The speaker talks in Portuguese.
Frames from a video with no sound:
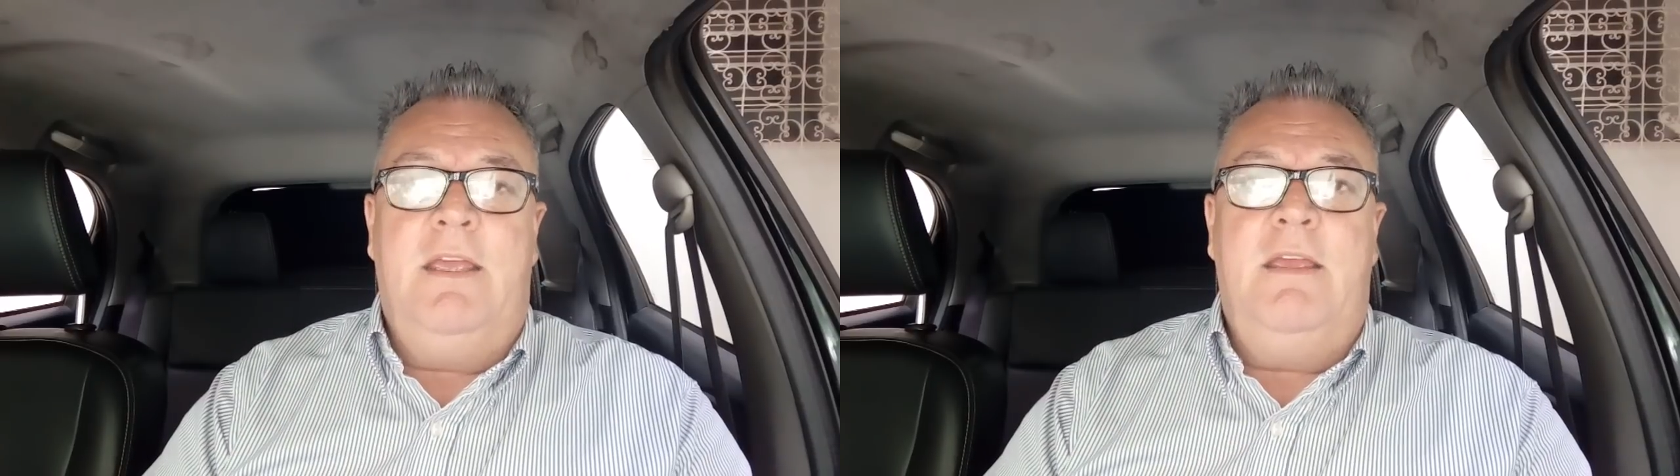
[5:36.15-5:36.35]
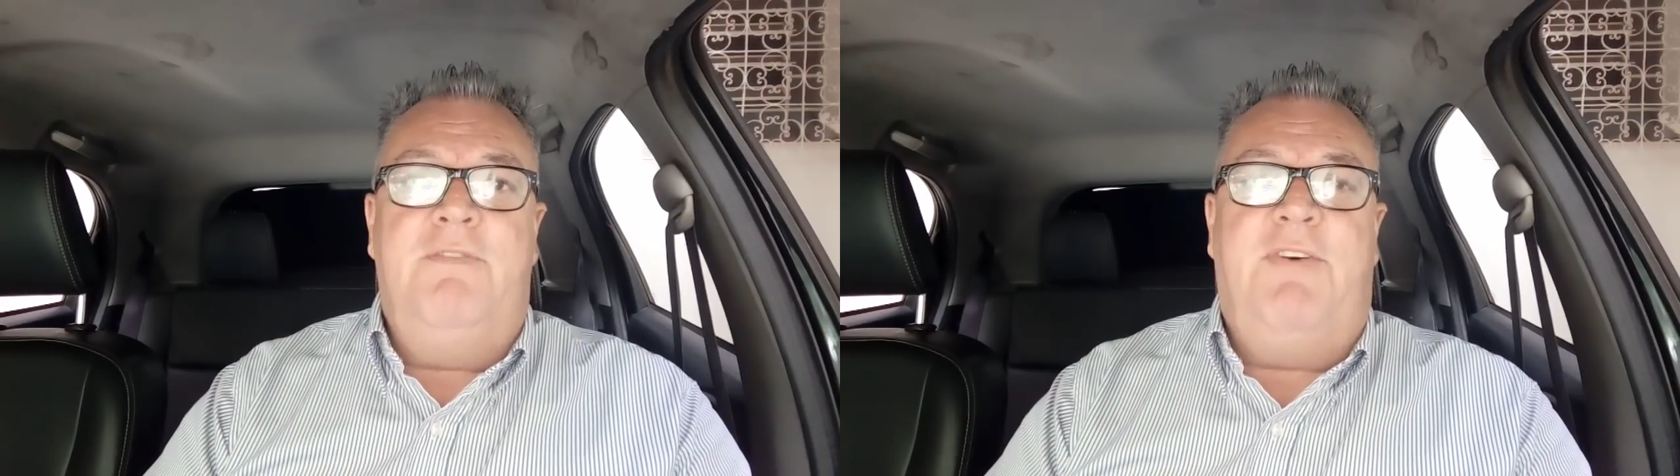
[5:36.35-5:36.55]

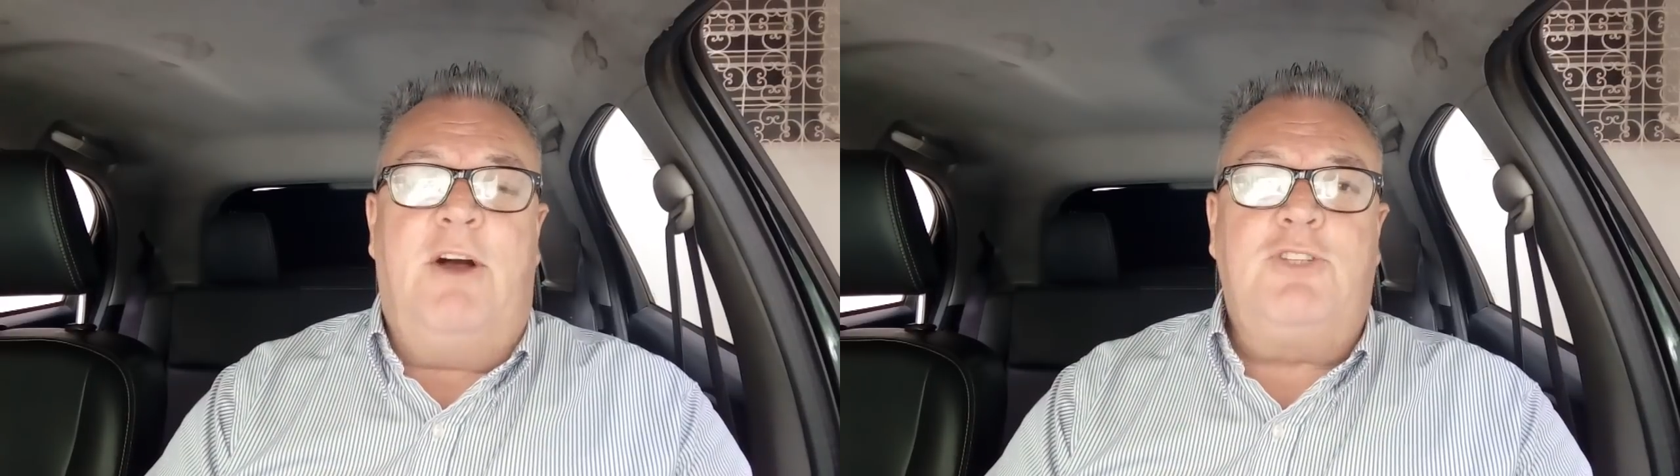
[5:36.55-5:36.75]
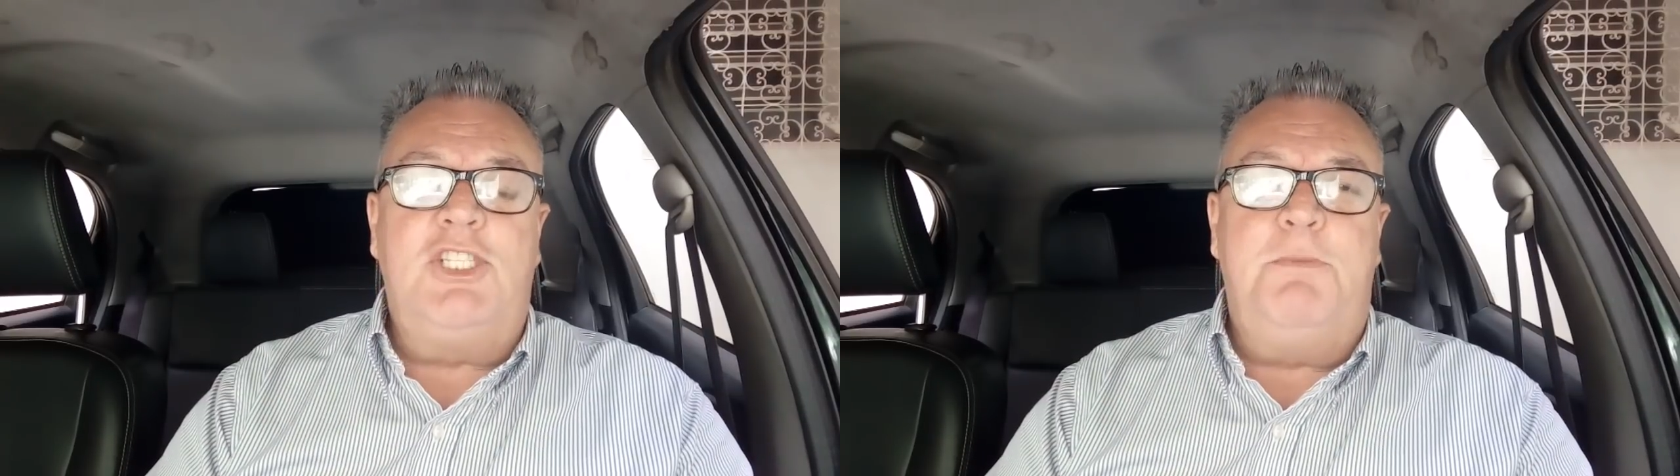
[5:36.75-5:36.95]
e, e,
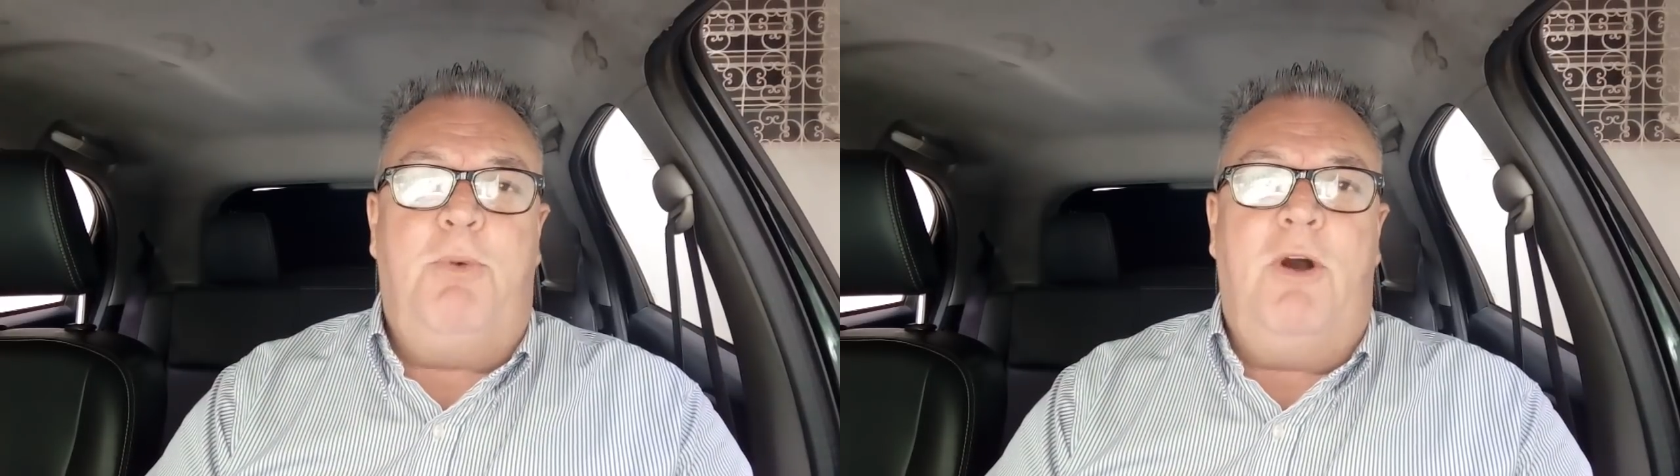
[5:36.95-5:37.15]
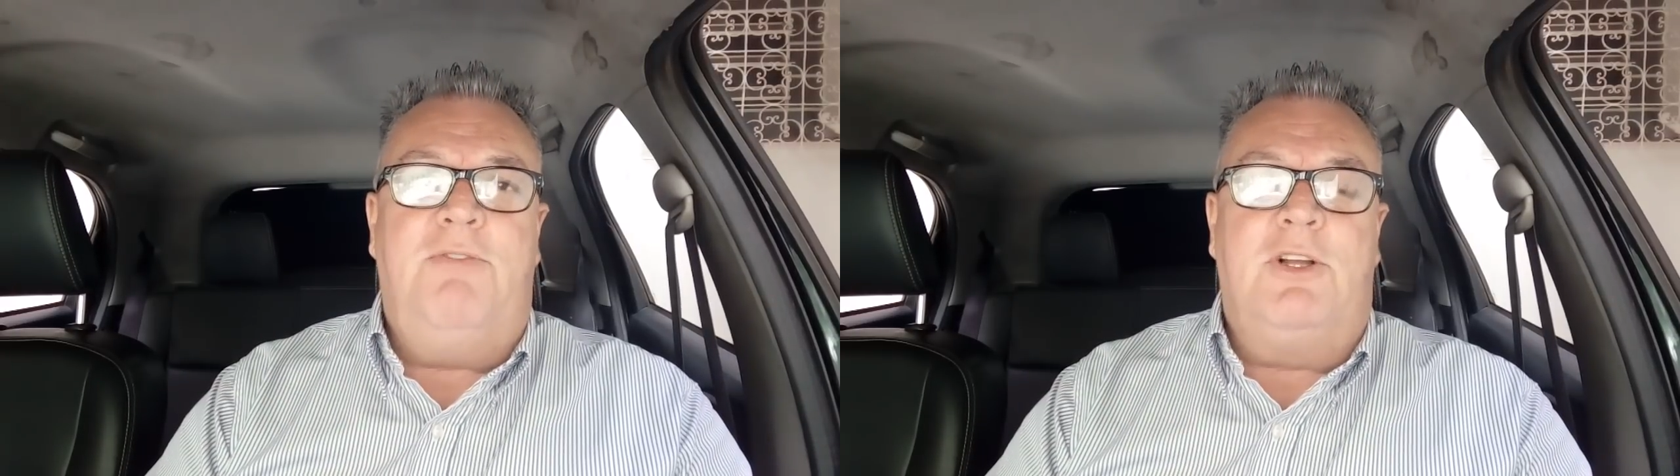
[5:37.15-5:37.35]
falta de
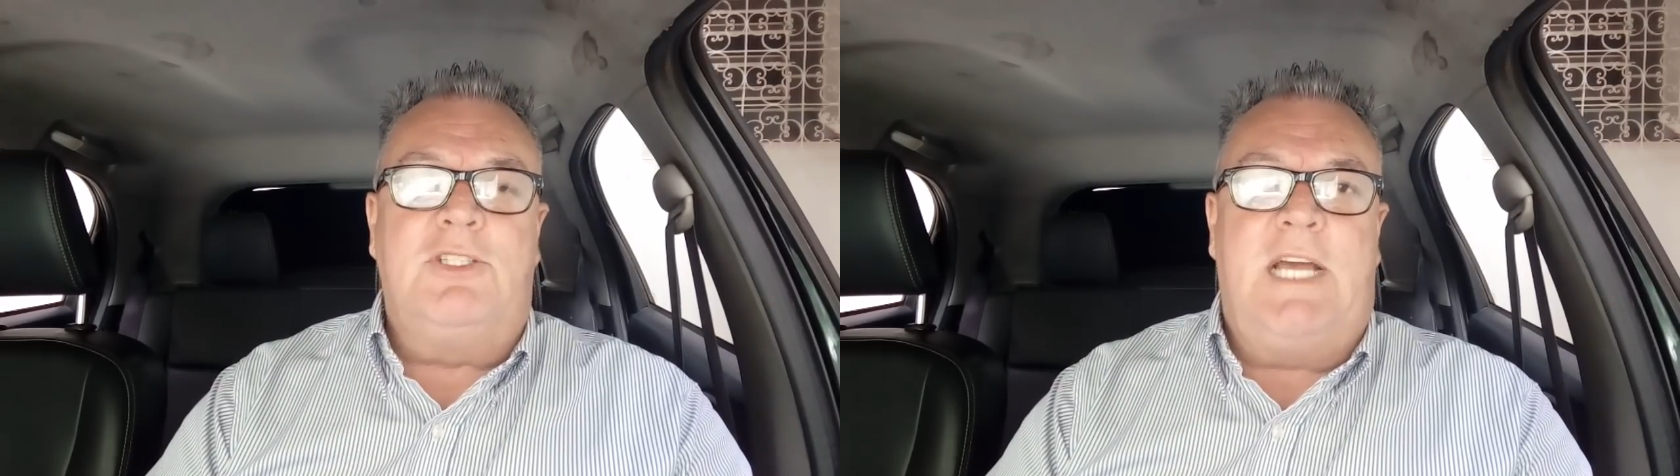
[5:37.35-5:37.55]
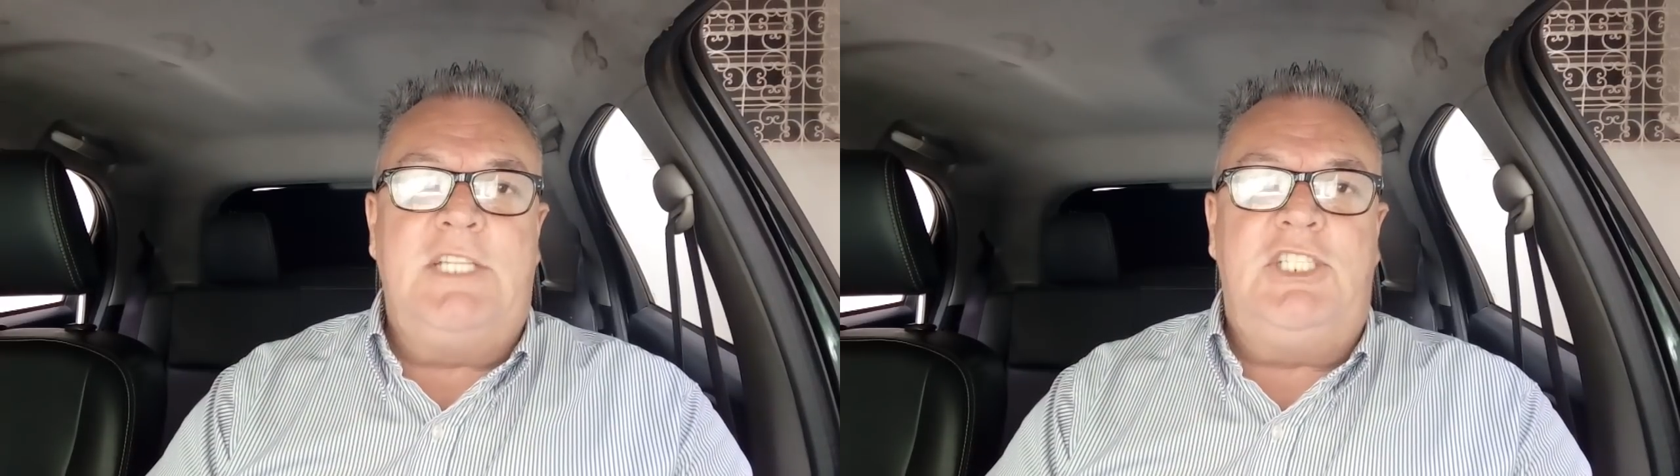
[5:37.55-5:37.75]
boa
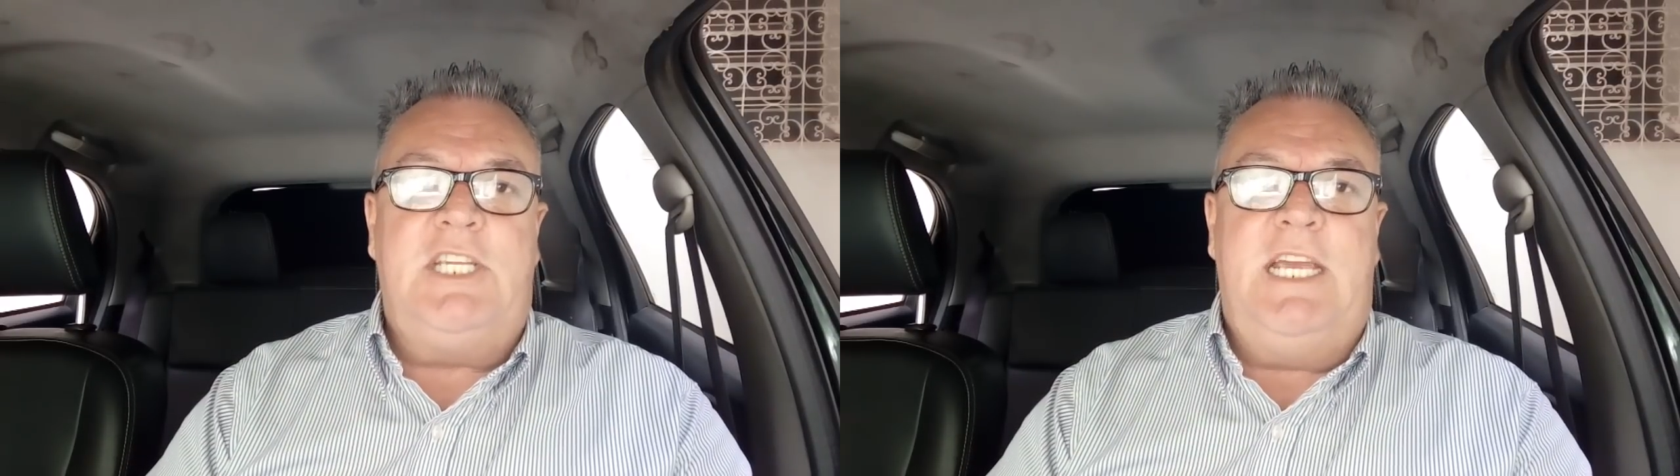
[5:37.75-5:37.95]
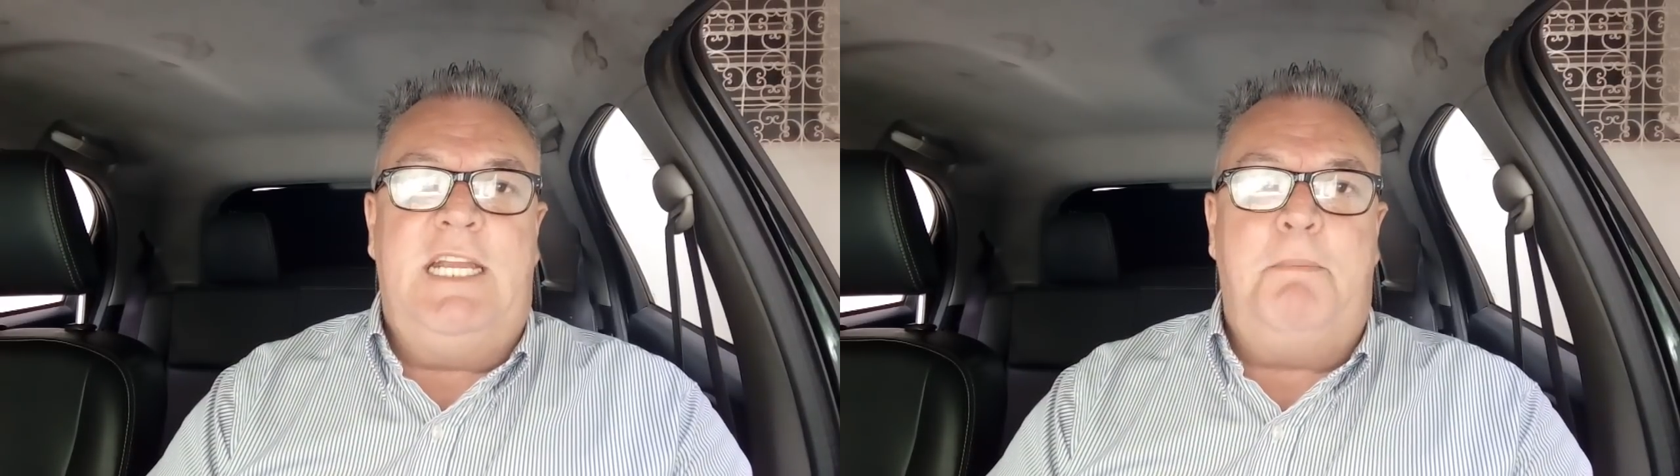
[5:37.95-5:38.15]
vontade de
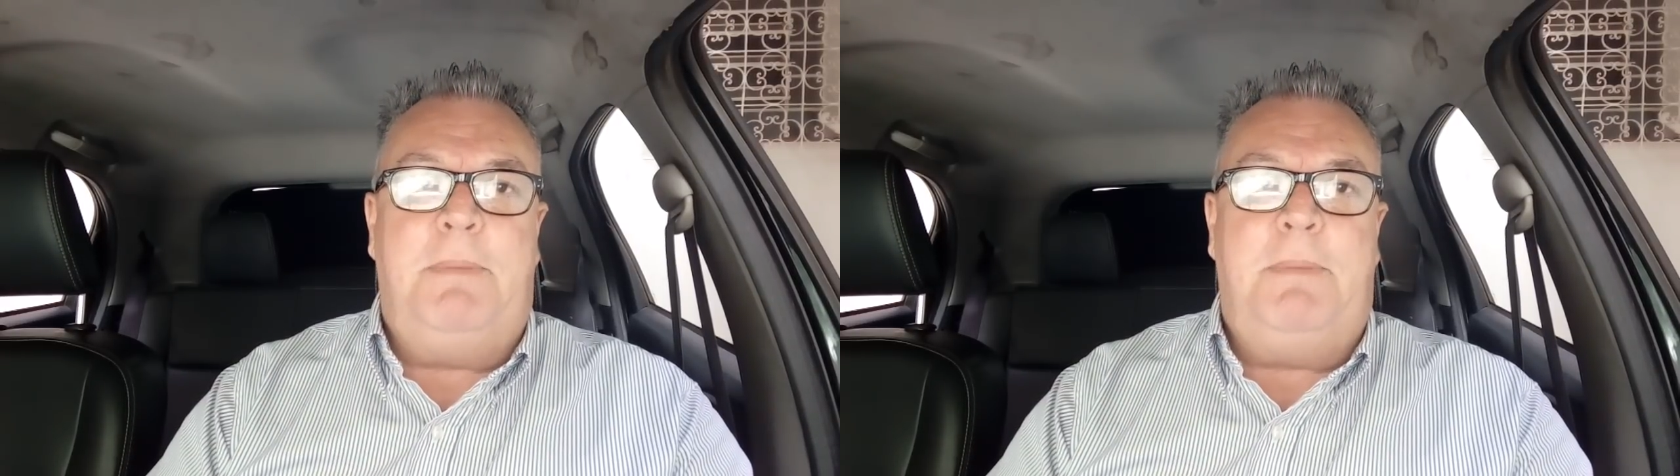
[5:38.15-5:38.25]
querer